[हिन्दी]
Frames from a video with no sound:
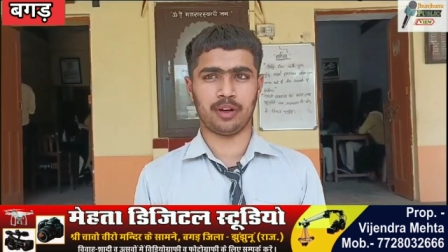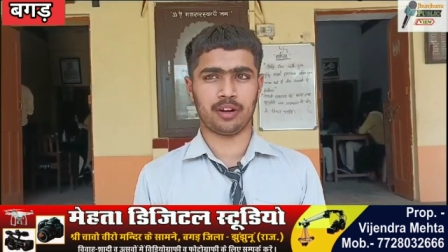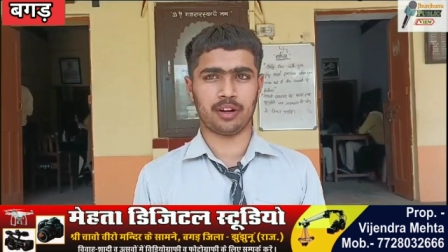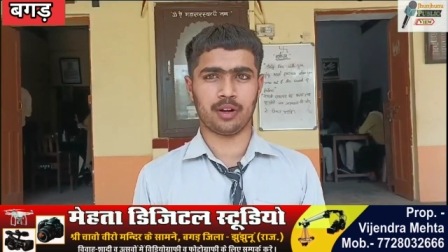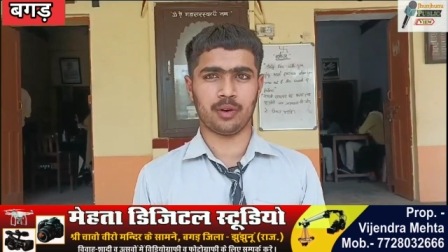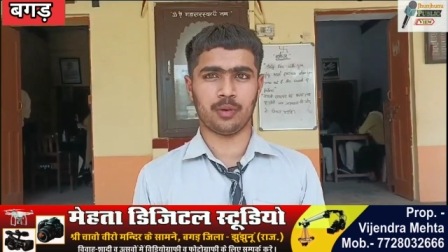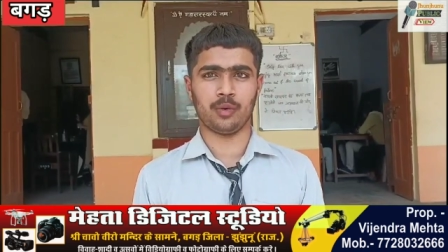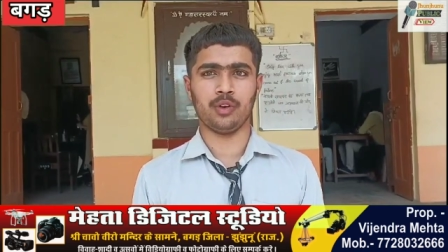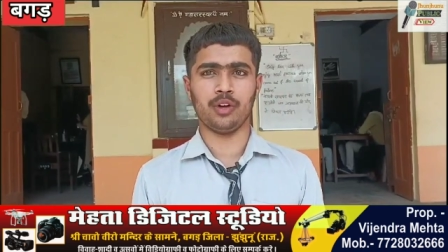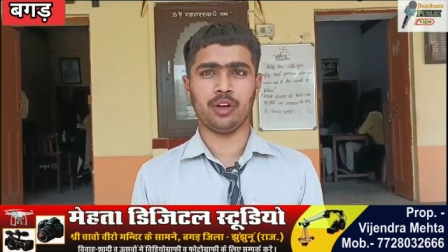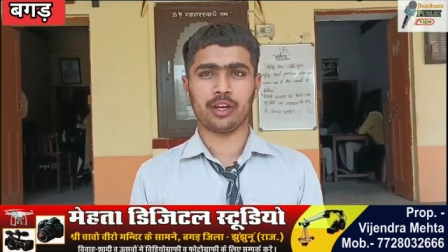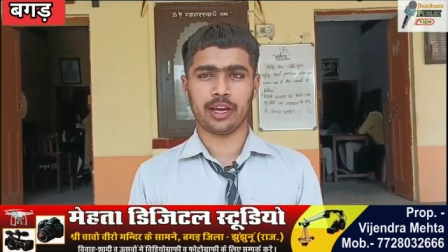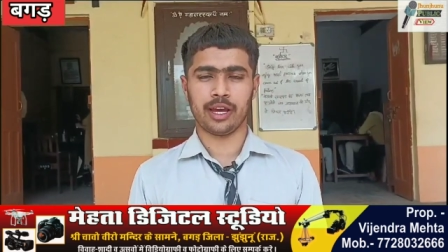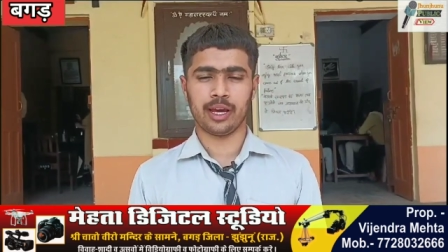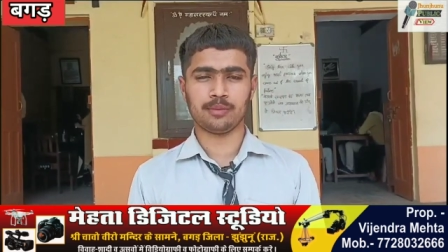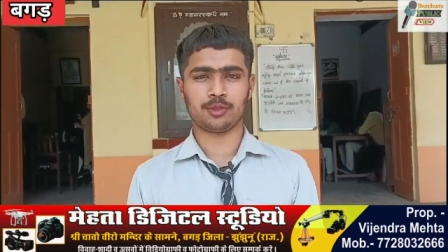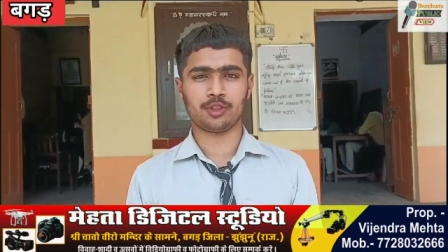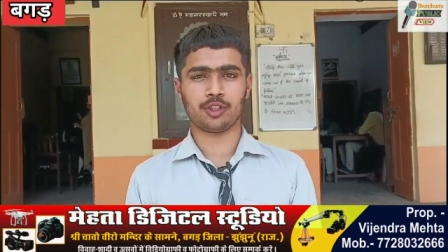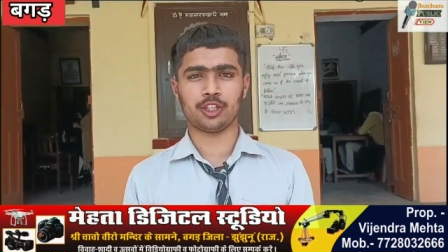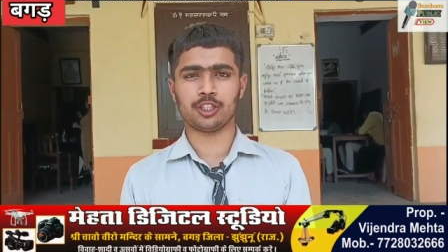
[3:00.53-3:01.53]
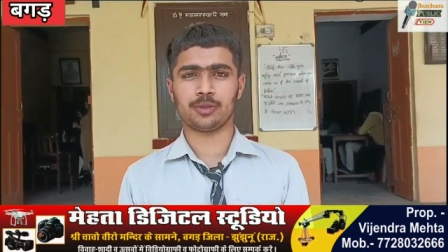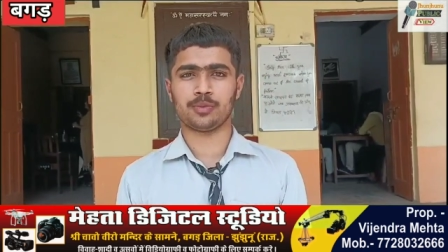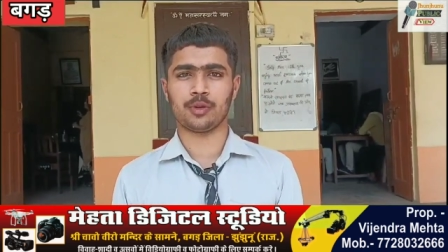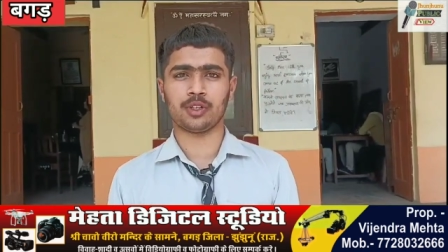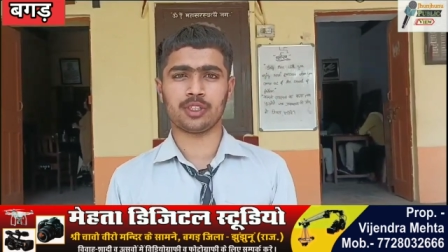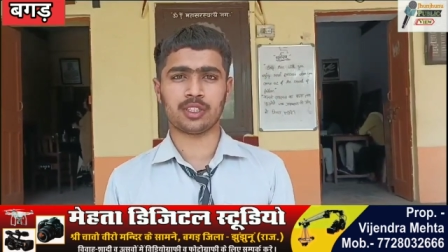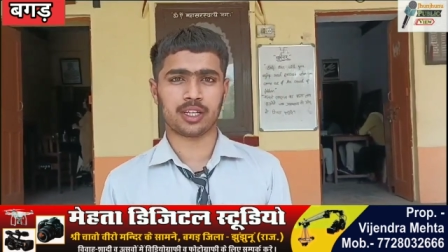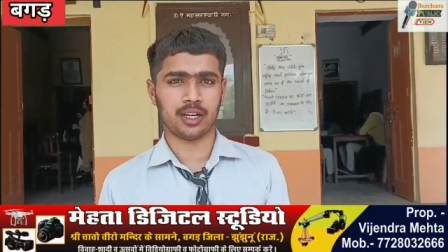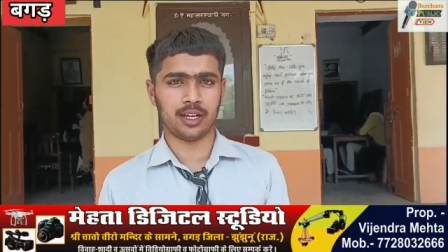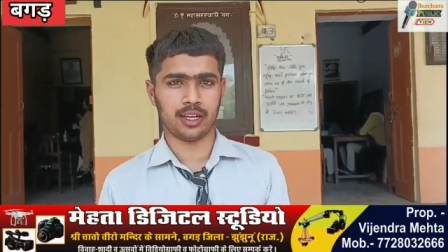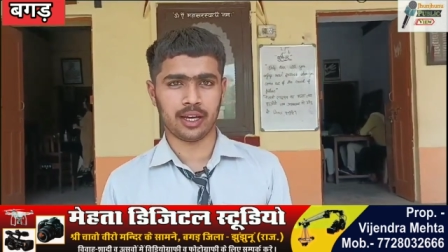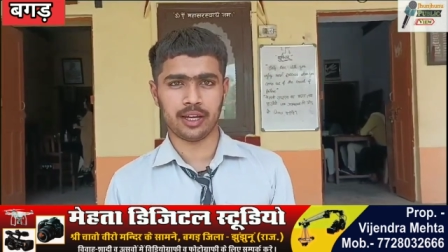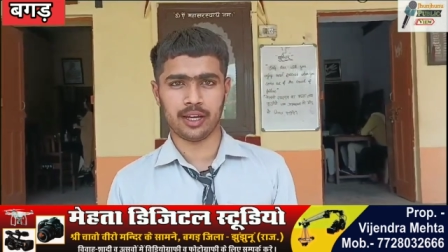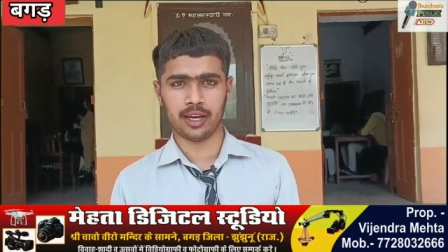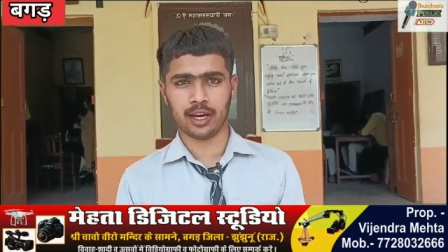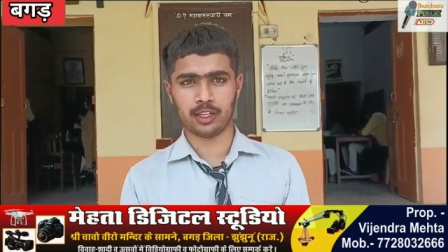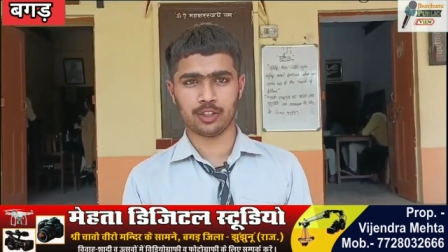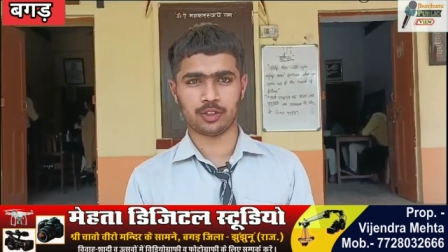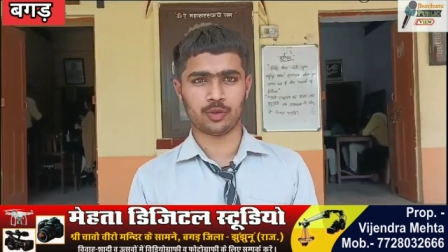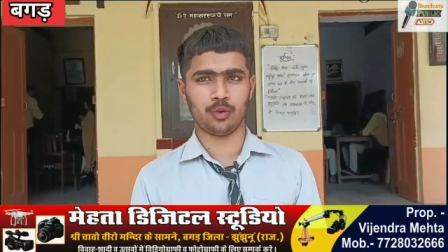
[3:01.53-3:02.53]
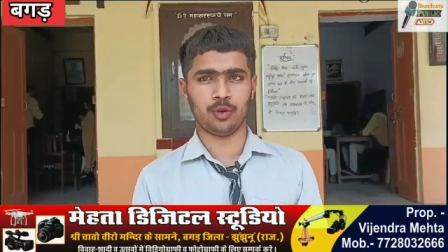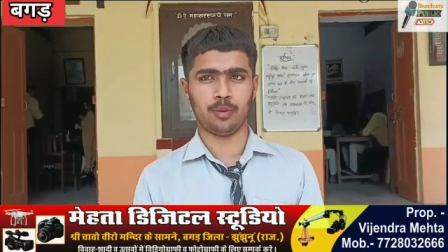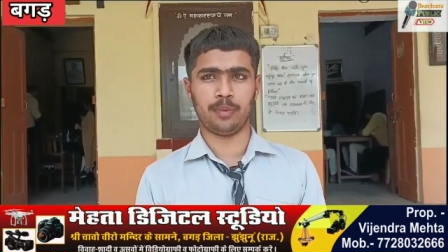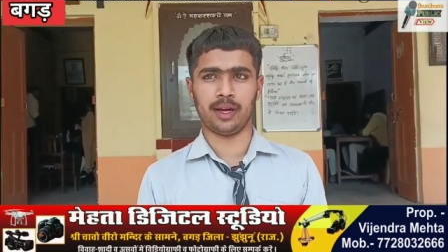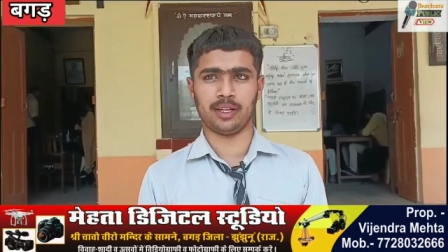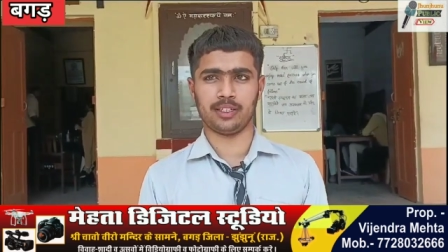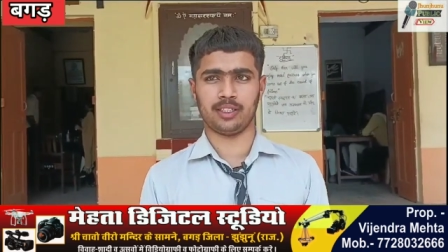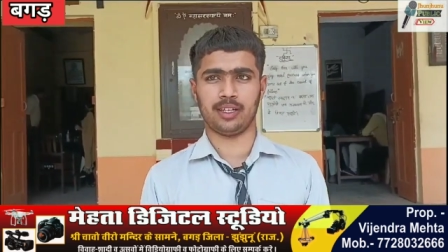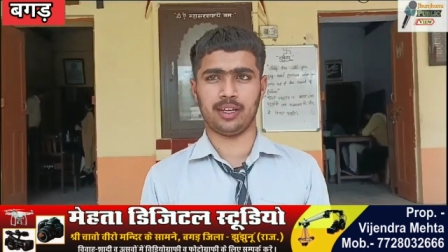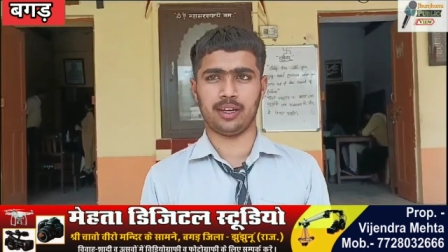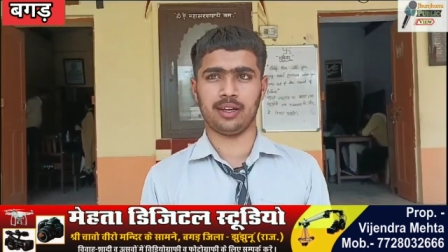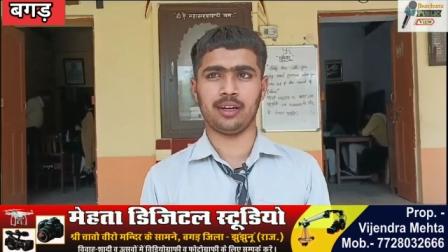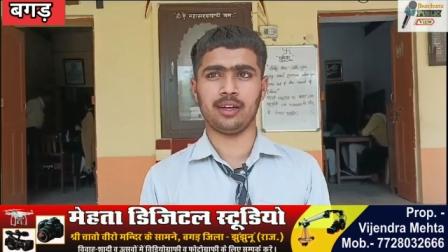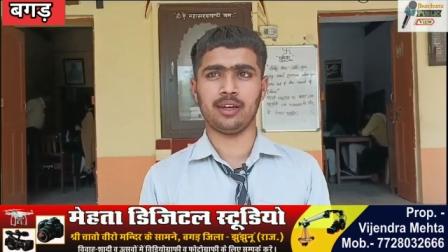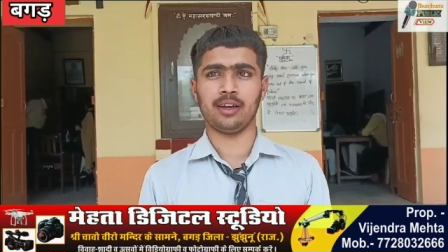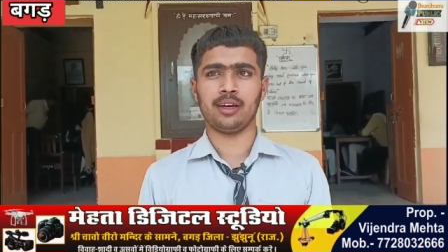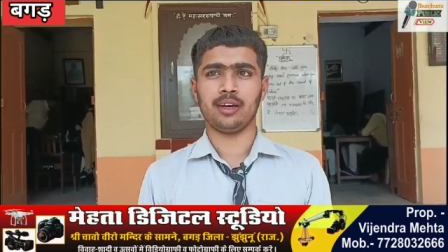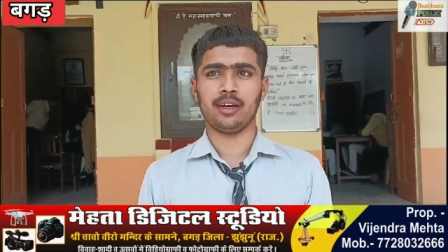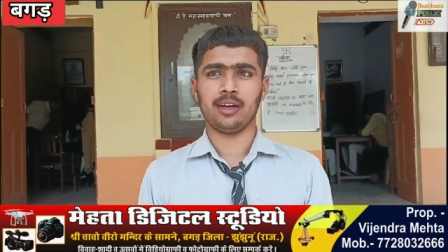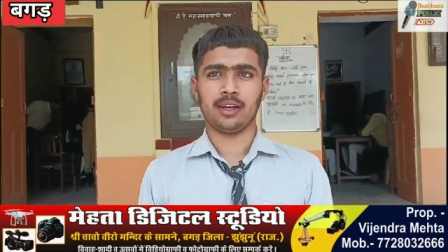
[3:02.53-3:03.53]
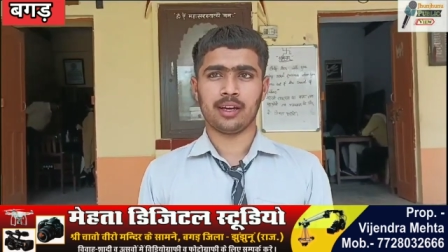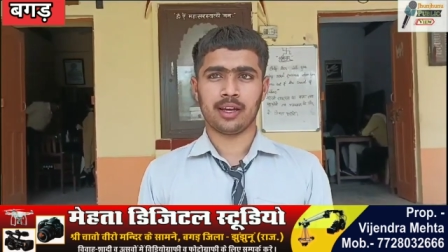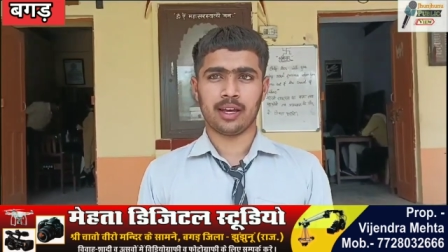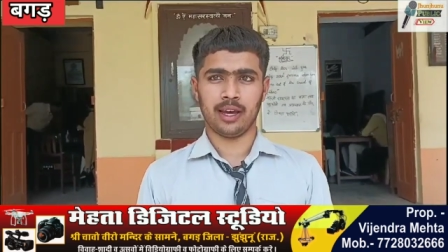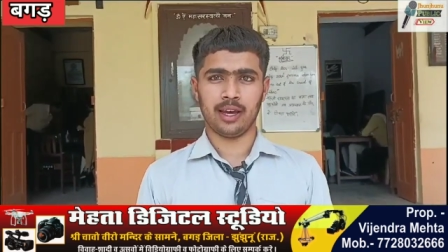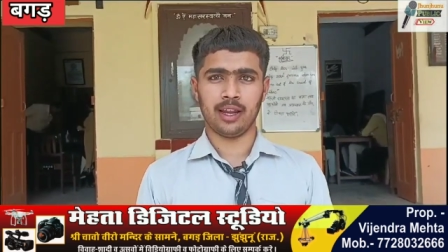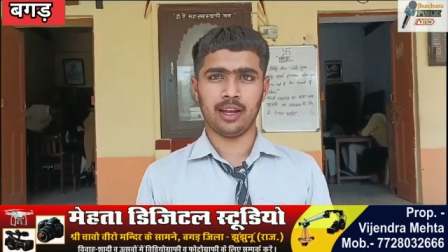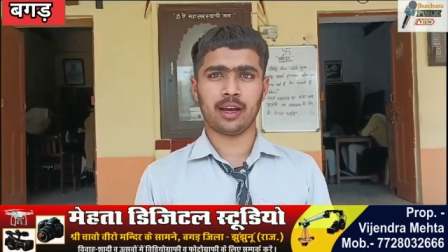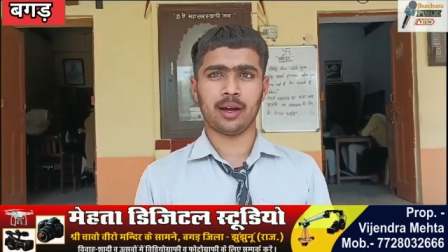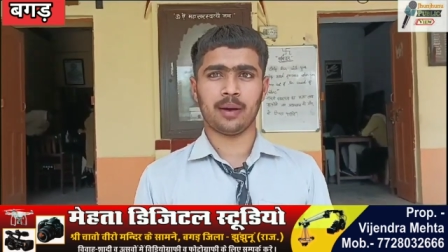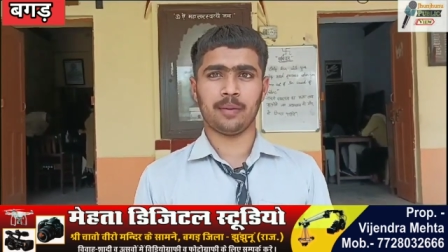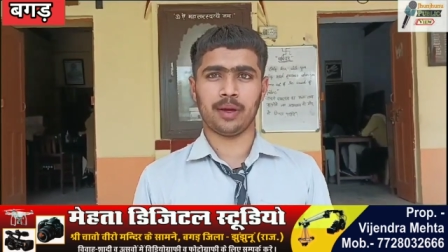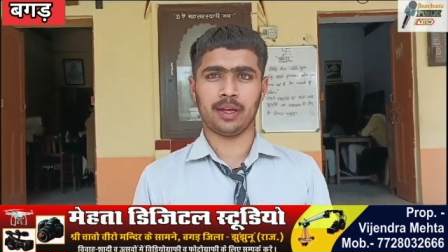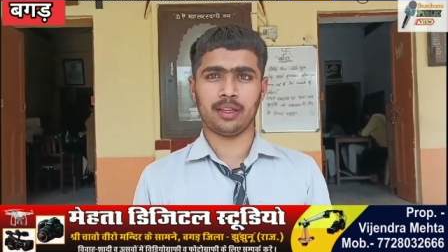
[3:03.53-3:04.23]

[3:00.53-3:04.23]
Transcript: पढ़ रहा हूँ गेम्स और स्पोर्ट्स के लिए यह स्कूल बेस्ट है खेल का